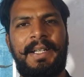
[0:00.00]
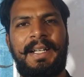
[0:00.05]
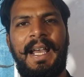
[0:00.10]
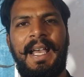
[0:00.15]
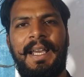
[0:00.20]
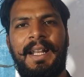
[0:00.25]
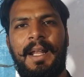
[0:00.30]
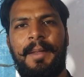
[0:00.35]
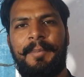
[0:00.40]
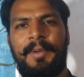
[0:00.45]

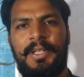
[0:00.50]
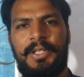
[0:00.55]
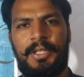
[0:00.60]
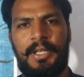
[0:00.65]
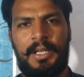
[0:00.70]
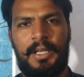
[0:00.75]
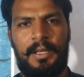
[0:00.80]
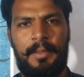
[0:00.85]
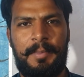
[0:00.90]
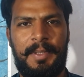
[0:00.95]
डायग्राम की
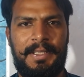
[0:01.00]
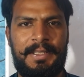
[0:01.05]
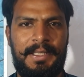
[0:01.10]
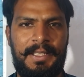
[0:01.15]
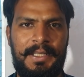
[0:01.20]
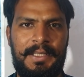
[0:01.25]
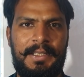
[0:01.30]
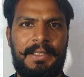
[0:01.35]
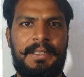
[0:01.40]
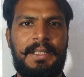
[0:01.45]
शक्ल में
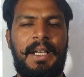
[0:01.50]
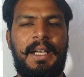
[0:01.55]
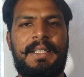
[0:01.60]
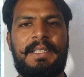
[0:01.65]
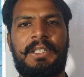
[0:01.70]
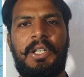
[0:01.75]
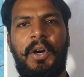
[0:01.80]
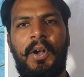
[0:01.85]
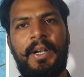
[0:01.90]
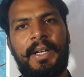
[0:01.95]
थी जहां
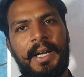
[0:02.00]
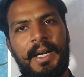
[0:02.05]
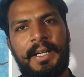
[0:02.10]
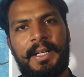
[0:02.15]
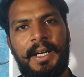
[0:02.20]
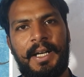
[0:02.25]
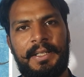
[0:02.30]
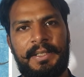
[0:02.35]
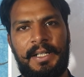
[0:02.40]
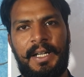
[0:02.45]
से ऑल
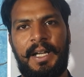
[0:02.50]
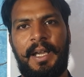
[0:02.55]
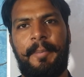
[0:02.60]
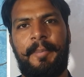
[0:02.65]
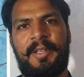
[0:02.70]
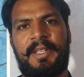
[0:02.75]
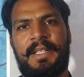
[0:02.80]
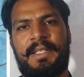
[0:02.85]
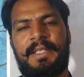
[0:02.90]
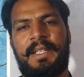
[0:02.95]
डाटा या आगे
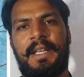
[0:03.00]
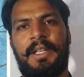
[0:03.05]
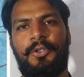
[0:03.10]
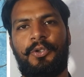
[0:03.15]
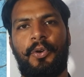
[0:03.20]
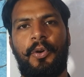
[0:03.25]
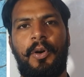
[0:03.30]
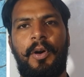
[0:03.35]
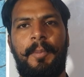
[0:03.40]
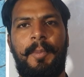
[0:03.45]
पीछे से
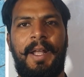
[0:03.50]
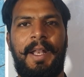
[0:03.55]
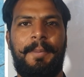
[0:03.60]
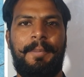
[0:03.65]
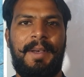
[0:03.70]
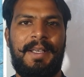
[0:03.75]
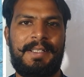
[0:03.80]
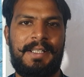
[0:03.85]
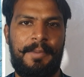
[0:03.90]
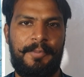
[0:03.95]
जो हमारे
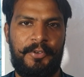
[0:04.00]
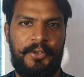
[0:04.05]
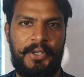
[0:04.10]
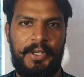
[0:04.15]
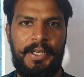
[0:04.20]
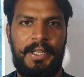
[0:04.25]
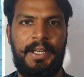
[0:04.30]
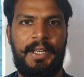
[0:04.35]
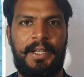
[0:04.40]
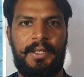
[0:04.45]
पास हम
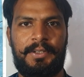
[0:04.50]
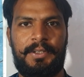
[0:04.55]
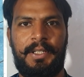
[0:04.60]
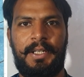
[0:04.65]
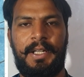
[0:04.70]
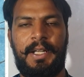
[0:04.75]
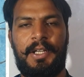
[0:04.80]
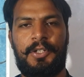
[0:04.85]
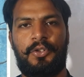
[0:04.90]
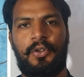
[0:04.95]
ट्रेनिंग करते
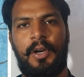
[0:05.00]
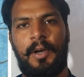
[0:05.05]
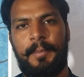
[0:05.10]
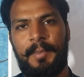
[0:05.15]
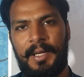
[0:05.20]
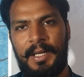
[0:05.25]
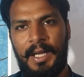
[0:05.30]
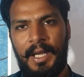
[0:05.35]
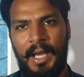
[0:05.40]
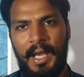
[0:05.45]
रहे हैं जो
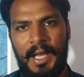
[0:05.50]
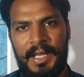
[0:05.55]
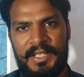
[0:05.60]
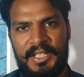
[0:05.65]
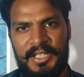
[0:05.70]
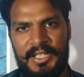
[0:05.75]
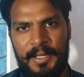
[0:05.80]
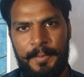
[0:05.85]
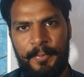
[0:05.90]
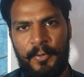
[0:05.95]
हमें
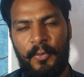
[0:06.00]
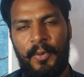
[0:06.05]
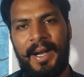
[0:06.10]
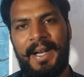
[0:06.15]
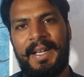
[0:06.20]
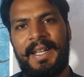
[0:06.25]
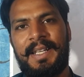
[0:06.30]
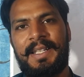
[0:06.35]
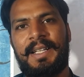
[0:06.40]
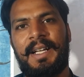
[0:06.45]
चीजें
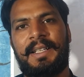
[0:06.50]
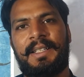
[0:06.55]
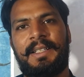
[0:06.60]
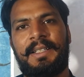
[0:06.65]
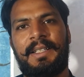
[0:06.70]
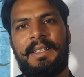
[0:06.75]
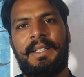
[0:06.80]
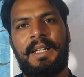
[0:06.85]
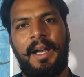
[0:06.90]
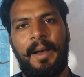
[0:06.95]
प्रोवाइड की
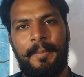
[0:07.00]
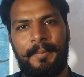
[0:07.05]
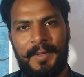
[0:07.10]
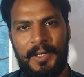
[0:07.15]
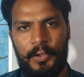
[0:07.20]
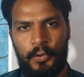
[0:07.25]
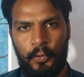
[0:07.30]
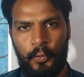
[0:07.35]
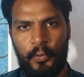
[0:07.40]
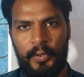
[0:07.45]
जाती थी या
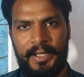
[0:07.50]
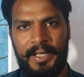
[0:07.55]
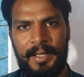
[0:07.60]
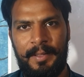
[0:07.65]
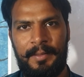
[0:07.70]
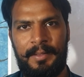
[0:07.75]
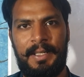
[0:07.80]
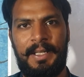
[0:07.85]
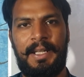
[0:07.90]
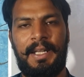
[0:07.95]
हमने ढूंढ
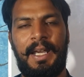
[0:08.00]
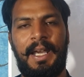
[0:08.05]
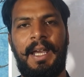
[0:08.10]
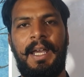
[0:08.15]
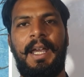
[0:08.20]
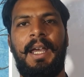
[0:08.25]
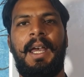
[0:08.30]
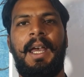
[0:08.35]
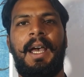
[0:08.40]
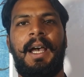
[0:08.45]
के ली
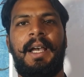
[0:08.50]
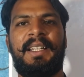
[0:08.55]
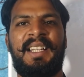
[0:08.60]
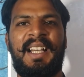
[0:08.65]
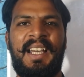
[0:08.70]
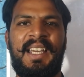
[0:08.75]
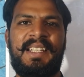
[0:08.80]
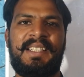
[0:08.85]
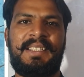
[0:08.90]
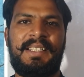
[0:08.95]
है
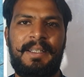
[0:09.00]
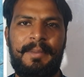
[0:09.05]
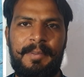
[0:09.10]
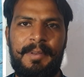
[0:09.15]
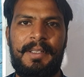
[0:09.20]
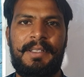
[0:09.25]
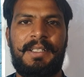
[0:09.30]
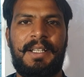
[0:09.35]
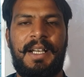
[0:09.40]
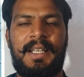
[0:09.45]
या किसी
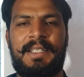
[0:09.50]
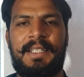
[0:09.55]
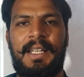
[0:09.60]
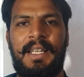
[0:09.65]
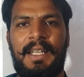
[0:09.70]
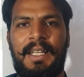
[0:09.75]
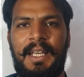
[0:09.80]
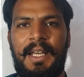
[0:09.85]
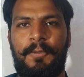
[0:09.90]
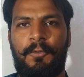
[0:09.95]
भी जगह से
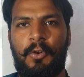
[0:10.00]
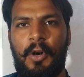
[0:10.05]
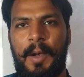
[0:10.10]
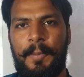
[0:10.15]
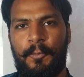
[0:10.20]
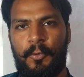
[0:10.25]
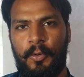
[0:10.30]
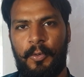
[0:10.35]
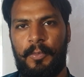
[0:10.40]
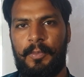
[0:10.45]
ली है वो
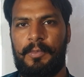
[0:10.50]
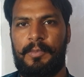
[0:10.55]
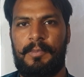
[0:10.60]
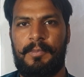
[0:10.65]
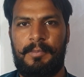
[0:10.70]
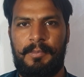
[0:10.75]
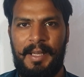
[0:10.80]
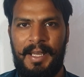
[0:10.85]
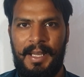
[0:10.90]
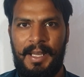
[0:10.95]
आपको
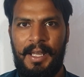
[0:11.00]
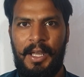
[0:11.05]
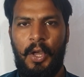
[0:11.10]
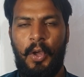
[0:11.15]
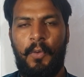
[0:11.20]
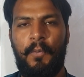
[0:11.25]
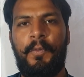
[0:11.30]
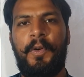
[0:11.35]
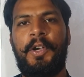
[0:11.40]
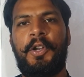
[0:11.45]
मैं
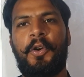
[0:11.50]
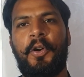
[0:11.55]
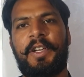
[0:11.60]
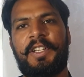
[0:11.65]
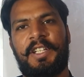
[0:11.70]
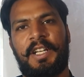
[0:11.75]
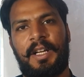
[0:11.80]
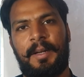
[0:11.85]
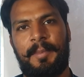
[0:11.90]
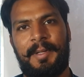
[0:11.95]
वीडियो
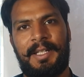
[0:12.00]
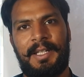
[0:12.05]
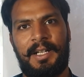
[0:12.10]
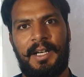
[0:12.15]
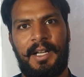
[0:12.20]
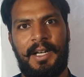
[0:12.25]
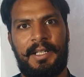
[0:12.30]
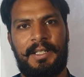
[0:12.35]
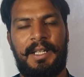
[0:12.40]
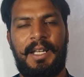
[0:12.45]
की शक्ल में
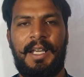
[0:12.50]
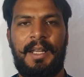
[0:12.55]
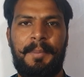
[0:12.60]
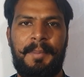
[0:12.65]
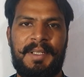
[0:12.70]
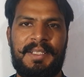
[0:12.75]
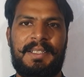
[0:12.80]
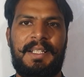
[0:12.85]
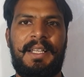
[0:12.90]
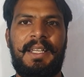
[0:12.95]
दिखा रहा था लेकिन
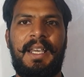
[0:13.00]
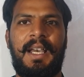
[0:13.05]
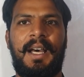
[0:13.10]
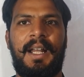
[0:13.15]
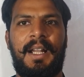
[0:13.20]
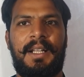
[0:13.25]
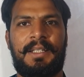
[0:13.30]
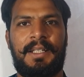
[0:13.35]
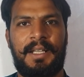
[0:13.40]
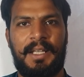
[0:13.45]
मसला ये
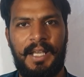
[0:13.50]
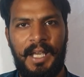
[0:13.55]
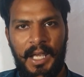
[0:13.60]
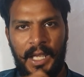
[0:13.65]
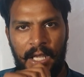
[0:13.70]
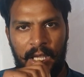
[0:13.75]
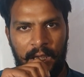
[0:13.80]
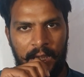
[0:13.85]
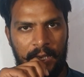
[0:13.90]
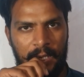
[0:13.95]
आ रहा था कि
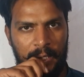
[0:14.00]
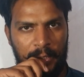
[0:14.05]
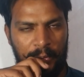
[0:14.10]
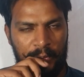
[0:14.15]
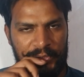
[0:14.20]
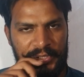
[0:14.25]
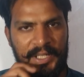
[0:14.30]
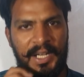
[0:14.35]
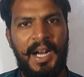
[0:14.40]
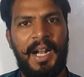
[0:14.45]

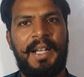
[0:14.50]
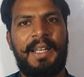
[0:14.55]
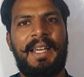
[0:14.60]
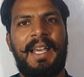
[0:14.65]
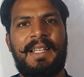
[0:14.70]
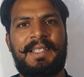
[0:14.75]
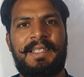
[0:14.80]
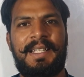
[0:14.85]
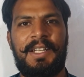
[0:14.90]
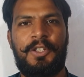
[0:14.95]
कुछ
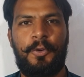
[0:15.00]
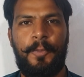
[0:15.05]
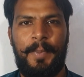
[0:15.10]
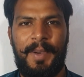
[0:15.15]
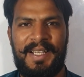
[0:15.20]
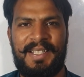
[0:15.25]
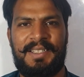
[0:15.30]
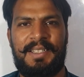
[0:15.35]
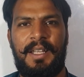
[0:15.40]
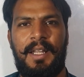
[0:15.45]
गाड़ियां ऐसी हैं जो
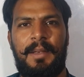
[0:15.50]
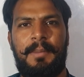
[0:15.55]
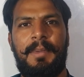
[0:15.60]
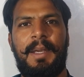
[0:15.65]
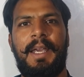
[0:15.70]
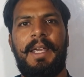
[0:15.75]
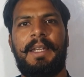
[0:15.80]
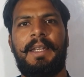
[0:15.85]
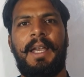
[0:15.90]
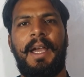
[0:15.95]
पाकिस्तान
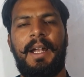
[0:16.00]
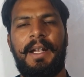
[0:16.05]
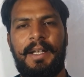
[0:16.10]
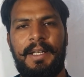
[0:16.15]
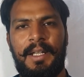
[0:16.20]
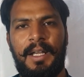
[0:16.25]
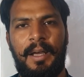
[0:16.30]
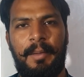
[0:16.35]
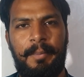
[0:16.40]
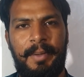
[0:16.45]
में या
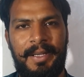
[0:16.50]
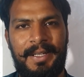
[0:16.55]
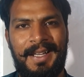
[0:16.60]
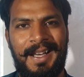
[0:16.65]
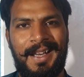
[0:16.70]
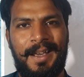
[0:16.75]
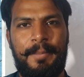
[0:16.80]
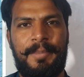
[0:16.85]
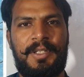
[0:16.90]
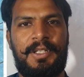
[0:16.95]
इंडिया में
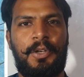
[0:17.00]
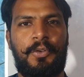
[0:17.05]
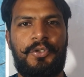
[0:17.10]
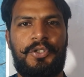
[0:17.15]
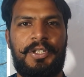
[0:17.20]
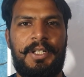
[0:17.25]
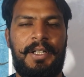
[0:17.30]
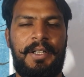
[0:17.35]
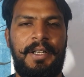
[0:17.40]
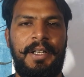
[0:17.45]
या आगे पीछे
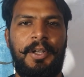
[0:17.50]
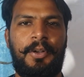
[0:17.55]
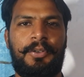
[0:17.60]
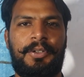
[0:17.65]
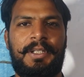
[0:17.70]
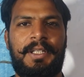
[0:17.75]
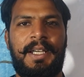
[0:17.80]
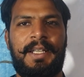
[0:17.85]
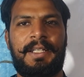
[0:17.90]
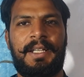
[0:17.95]
कुछ चल रही
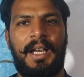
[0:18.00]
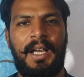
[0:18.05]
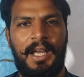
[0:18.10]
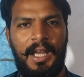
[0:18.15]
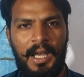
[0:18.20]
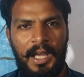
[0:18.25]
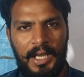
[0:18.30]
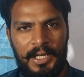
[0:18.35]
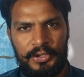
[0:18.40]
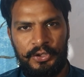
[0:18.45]
होती हैं या
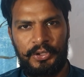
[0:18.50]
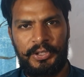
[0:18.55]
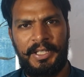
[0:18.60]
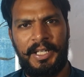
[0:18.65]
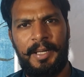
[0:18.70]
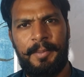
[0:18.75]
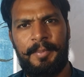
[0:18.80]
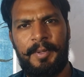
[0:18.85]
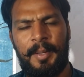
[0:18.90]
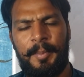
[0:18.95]
सऊदी
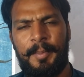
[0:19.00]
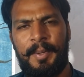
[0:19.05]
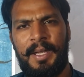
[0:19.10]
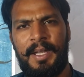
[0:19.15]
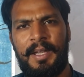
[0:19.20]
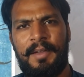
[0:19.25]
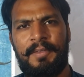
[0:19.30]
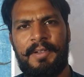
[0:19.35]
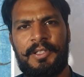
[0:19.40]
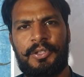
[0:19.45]
अरेबिया में
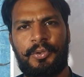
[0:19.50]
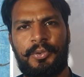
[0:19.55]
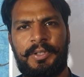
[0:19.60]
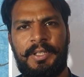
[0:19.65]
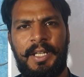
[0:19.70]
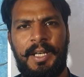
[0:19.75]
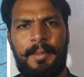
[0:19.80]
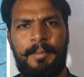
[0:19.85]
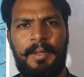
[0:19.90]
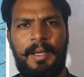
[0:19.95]
इवन
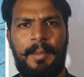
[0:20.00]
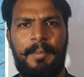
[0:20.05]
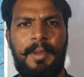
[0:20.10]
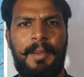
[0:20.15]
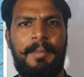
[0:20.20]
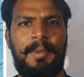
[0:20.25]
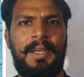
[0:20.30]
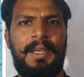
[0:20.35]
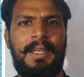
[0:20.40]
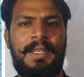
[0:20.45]
सऊदी अरेबिया
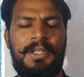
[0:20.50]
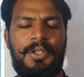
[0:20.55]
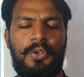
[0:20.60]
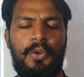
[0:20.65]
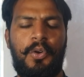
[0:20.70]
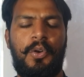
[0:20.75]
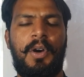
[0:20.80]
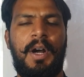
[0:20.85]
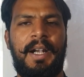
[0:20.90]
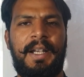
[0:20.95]
में भी
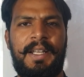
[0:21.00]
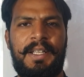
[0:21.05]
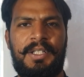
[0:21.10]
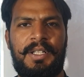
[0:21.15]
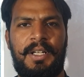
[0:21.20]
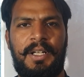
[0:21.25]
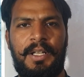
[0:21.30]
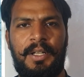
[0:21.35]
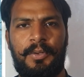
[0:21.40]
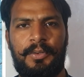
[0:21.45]
जो गाड़ियां
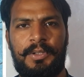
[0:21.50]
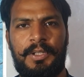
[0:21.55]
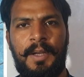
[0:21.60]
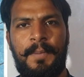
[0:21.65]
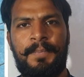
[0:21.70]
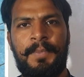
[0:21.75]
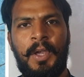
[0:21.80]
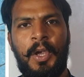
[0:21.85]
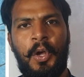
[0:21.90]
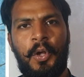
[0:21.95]
चल रही होती
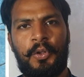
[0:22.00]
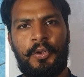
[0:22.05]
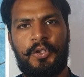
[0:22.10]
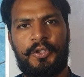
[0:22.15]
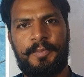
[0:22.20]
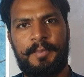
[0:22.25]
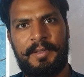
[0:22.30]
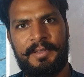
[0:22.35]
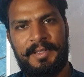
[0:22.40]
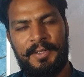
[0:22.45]
हैं तो
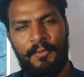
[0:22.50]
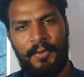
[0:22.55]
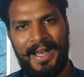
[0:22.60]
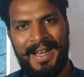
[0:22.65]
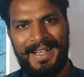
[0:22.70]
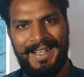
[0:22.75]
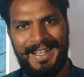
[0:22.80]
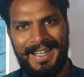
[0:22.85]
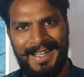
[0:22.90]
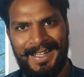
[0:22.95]
उसमें से
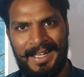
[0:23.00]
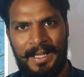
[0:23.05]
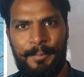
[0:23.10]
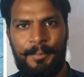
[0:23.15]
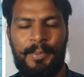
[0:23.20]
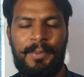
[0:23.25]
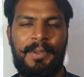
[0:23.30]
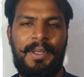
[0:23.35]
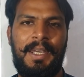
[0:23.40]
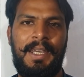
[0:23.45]
वायर
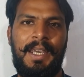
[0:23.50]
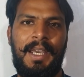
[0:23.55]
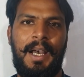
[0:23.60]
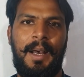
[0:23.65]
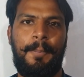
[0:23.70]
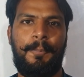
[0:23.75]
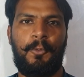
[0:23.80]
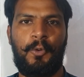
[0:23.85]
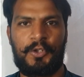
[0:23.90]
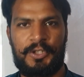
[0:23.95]
डायग्राम की
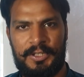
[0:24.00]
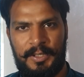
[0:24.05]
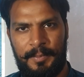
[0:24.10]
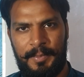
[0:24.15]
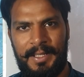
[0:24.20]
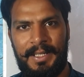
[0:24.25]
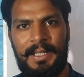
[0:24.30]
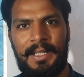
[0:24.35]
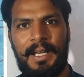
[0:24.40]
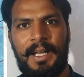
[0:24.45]
आपको
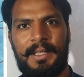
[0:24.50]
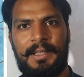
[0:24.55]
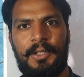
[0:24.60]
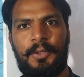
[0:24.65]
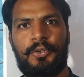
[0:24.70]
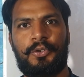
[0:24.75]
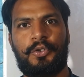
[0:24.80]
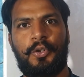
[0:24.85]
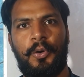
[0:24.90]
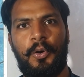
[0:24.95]
समझ नहीं आती
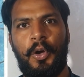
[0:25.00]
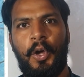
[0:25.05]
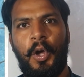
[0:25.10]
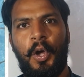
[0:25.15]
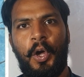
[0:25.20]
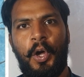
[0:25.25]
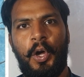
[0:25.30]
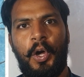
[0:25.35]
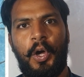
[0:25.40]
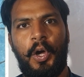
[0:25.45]
उसको
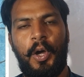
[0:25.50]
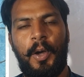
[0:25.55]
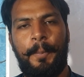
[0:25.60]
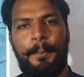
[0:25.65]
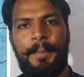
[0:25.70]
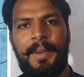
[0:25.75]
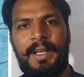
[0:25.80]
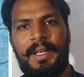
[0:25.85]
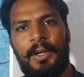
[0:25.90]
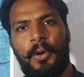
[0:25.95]

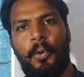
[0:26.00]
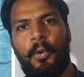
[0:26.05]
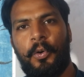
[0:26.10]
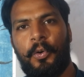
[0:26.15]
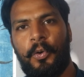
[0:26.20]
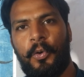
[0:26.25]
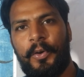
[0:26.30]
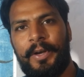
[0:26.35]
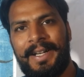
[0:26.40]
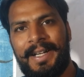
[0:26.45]
पिन
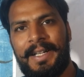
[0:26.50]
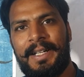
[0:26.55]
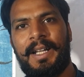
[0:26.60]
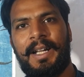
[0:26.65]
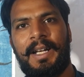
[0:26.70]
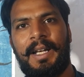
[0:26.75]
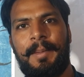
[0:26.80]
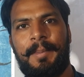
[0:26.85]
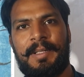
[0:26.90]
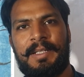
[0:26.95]
नोड को रीड
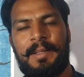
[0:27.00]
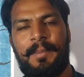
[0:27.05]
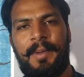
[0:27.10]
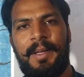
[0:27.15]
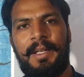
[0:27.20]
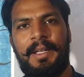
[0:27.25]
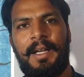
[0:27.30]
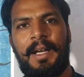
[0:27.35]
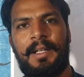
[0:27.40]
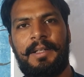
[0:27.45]
करने में
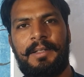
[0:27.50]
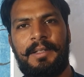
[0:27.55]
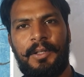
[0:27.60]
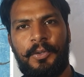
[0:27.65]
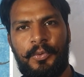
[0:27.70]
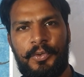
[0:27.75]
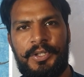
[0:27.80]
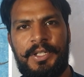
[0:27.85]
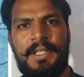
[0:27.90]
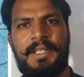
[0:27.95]
समझ नहीं आती
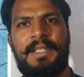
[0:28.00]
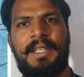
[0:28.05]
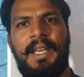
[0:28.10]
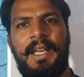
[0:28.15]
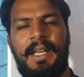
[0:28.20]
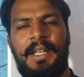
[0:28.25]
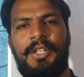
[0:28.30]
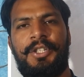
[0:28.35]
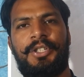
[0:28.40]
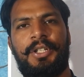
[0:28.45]
कुछ चीजें
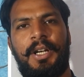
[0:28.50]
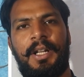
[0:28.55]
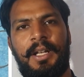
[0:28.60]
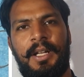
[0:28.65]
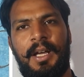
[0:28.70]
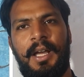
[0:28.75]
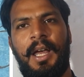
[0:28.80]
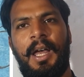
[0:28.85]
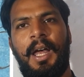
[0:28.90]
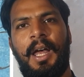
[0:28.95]

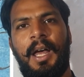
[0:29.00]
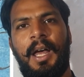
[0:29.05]
इनशाला